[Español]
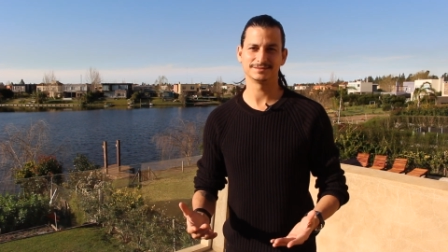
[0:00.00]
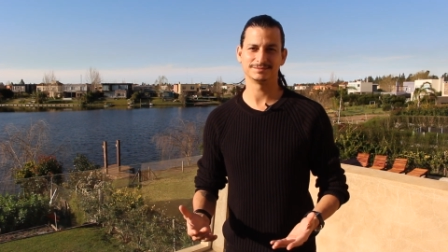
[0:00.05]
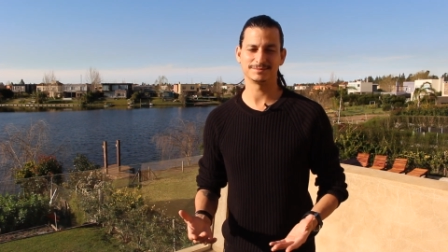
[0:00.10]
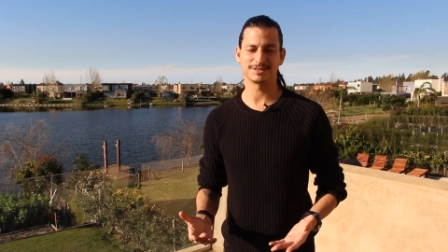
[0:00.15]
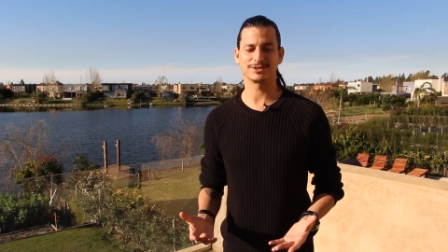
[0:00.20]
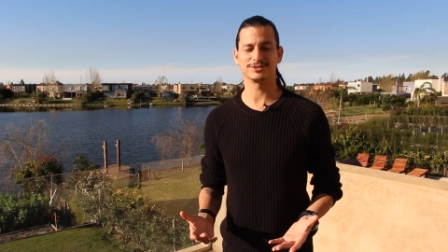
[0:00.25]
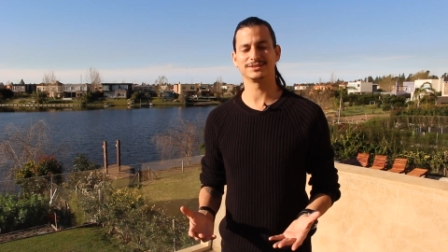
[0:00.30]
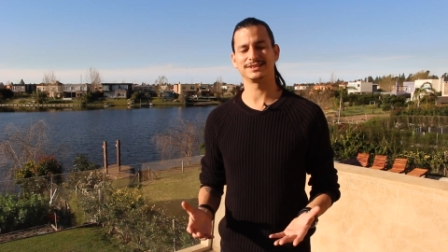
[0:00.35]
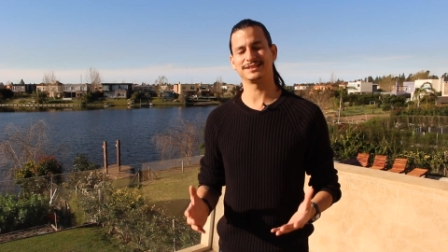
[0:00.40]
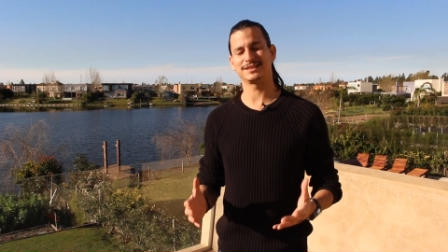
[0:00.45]

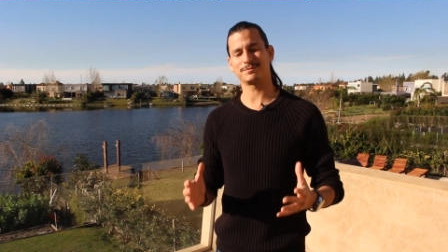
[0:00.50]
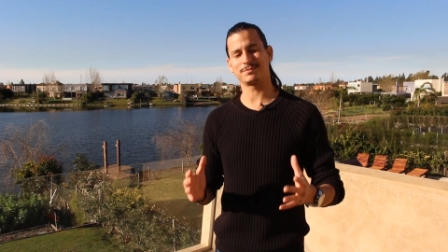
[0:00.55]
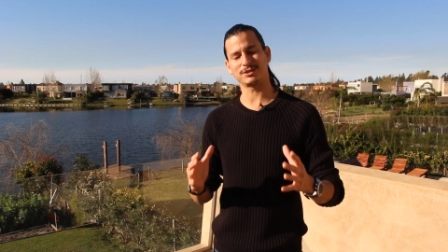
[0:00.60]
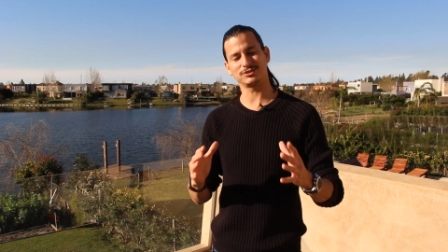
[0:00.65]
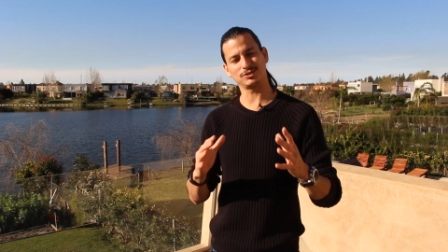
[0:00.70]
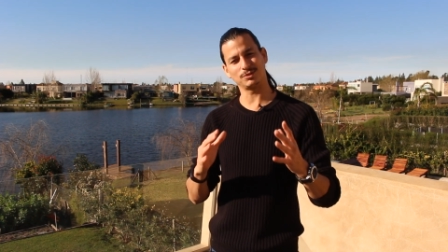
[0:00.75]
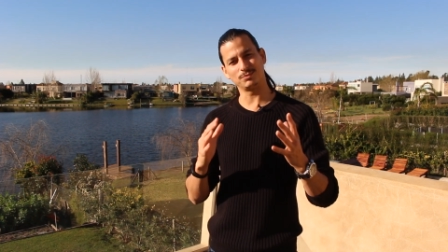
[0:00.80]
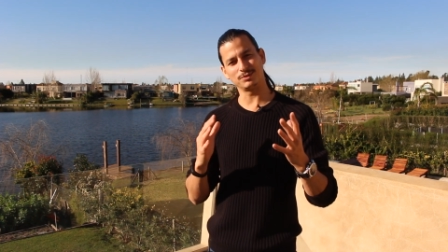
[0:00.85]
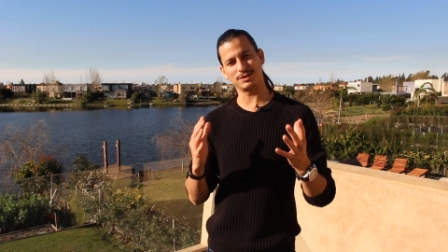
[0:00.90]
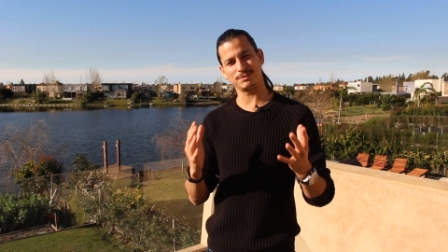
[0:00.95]
Mejor entender,
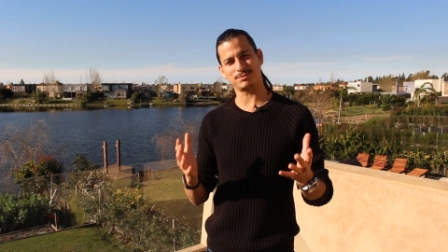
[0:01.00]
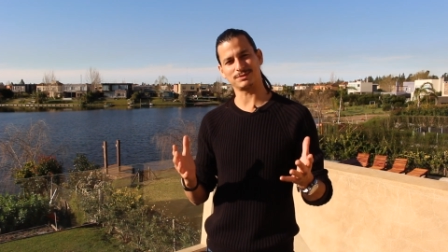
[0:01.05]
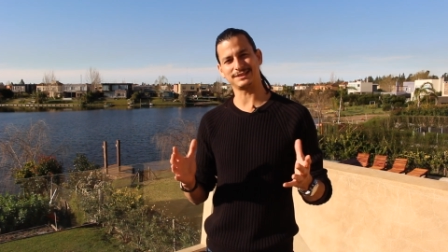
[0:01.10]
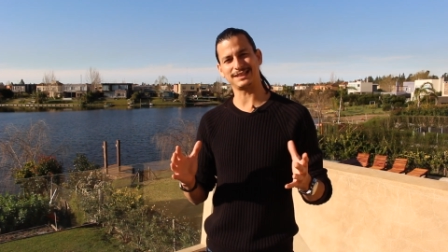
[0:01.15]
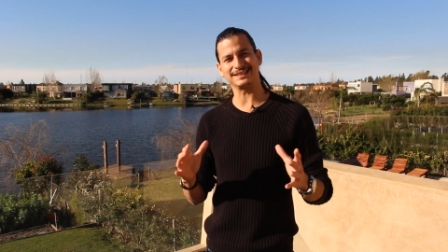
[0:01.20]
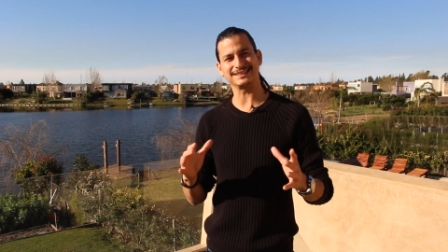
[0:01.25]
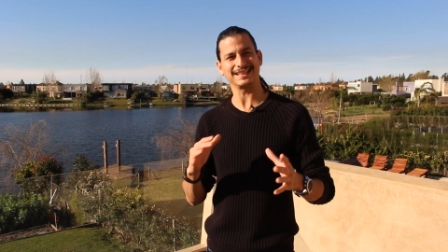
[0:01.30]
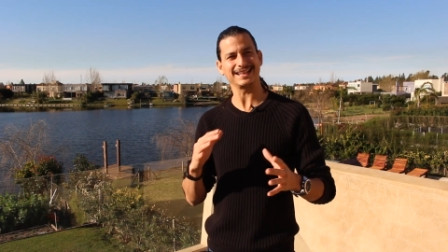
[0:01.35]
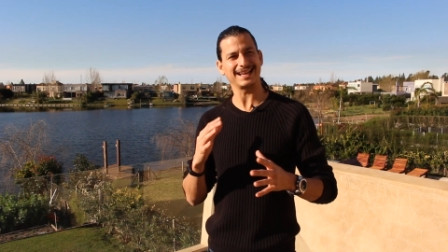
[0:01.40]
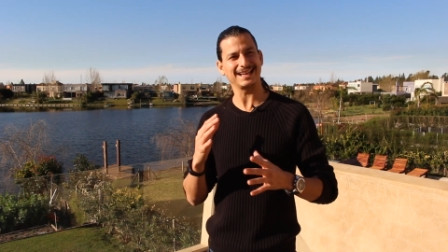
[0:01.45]
porque eso es muy
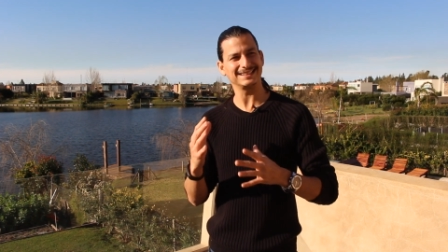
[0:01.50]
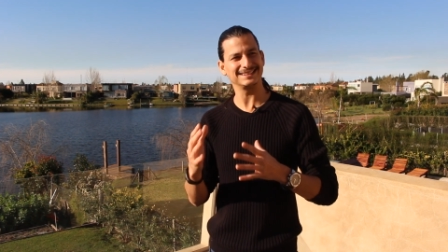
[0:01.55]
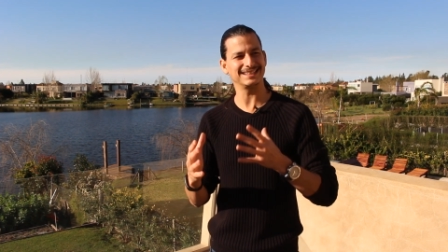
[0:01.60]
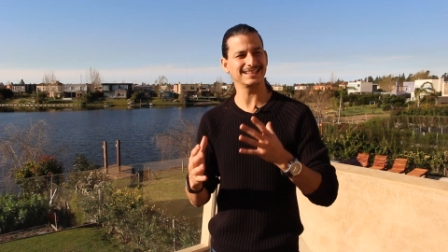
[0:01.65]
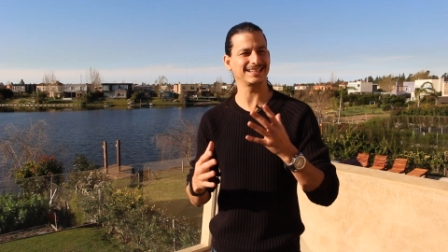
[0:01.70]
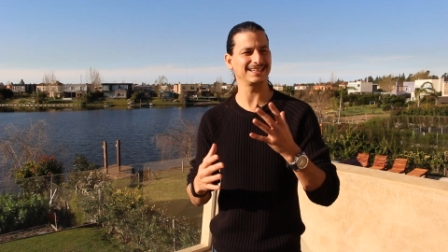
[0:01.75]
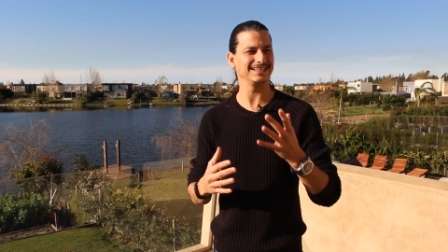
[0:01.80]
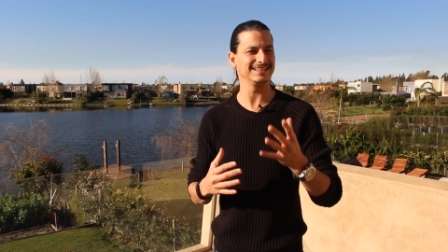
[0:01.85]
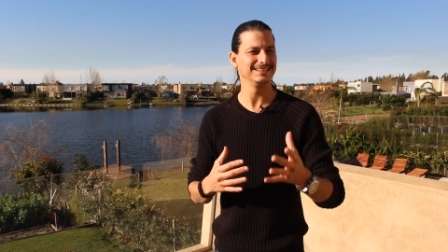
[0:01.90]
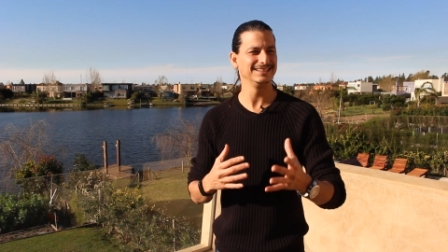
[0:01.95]
importante. Hay
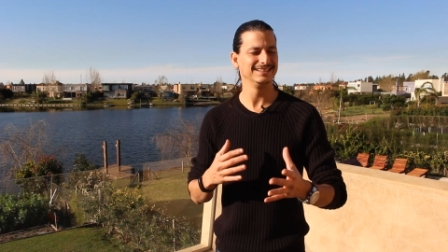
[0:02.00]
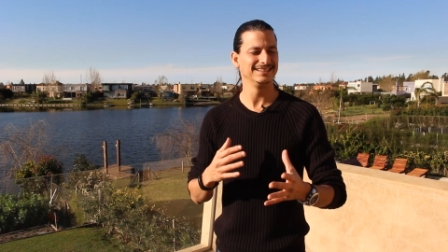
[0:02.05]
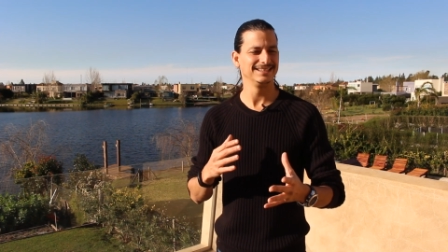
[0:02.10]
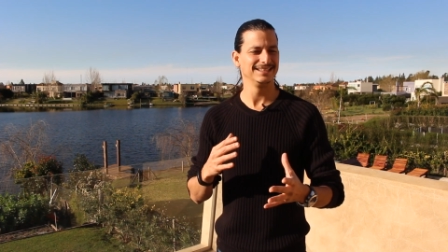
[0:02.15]
gente que